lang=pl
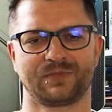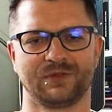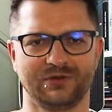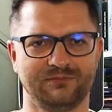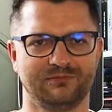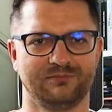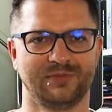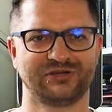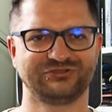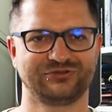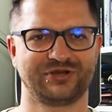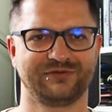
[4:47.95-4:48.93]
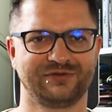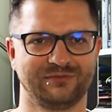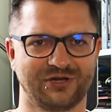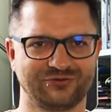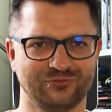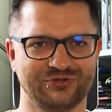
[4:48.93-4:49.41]
No i bardzo chciałem w tym
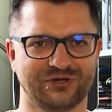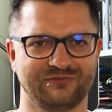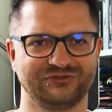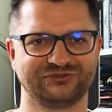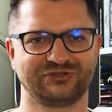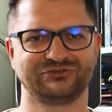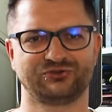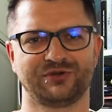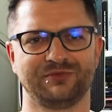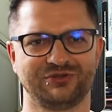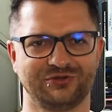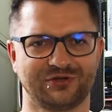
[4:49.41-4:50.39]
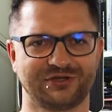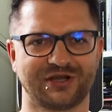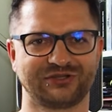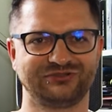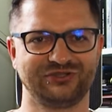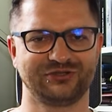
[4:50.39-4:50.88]
brać udział, więc jak zacząłem jeździć do
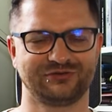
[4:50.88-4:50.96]
redakcji,